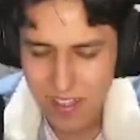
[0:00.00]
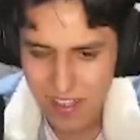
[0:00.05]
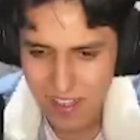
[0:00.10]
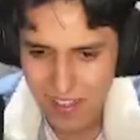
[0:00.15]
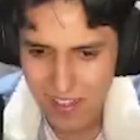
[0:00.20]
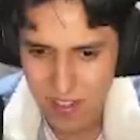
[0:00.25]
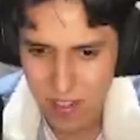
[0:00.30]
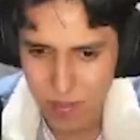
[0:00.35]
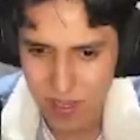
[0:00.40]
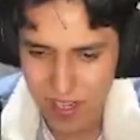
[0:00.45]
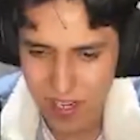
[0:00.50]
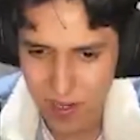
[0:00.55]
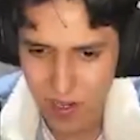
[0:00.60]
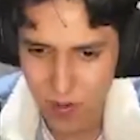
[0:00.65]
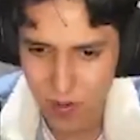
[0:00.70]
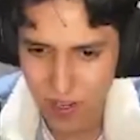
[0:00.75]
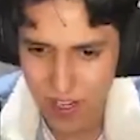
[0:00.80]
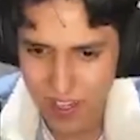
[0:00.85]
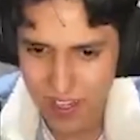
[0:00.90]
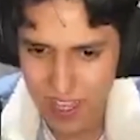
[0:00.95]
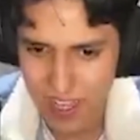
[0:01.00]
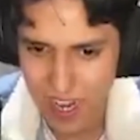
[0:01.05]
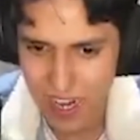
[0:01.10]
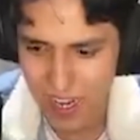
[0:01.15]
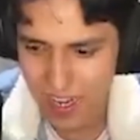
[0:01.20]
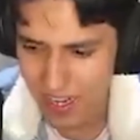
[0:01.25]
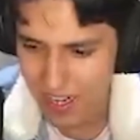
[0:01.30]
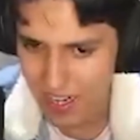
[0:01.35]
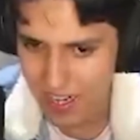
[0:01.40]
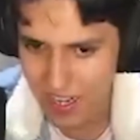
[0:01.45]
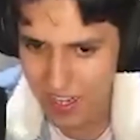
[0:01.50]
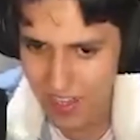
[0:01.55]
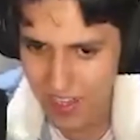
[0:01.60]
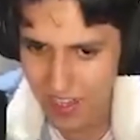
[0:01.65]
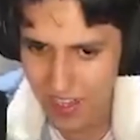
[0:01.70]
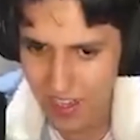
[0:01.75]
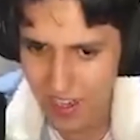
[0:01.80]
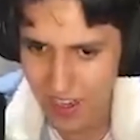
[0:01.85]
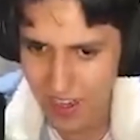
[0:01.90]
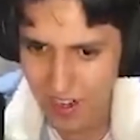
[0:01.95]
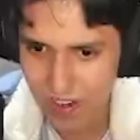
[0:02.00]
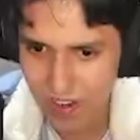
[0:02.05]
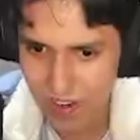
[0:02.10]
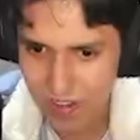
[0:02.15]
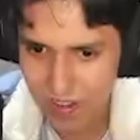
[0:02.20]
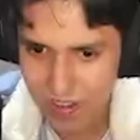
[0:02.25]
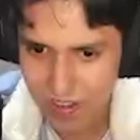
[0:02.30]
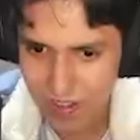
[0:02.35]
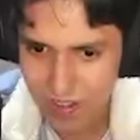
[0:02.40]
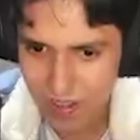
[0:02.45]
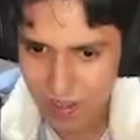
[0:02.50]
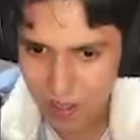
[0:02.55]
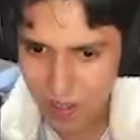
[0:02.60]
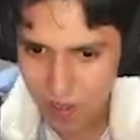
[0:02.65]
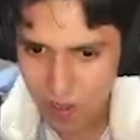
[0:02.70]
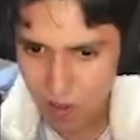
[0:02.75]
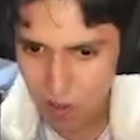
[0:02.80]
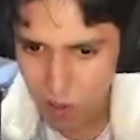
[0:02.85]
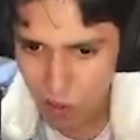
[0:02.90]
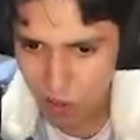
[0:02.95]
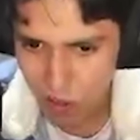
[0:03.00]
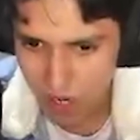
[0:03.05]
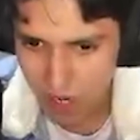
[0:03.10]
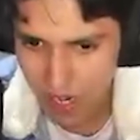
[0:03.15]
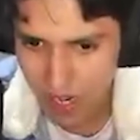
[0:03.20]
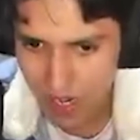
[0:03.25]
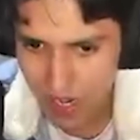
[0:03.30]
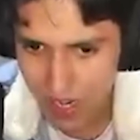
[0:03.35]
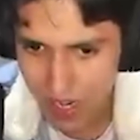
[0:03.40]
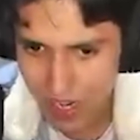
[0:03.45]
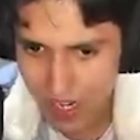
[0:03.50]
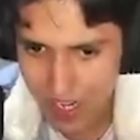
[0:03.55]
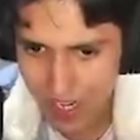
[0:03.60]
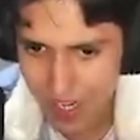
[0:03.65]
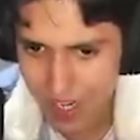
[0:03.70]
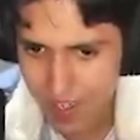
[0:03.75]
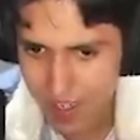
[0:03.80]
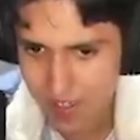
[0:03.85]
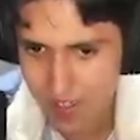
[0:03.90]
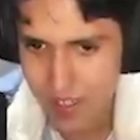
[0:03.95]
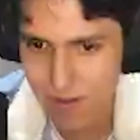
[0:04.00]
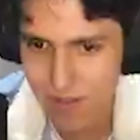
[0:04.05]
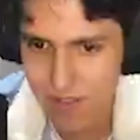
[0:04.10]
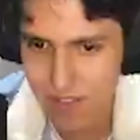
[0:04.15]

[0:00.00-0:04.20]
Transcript: Esto me recuerda a la rana del... Oh, ¿Sabes?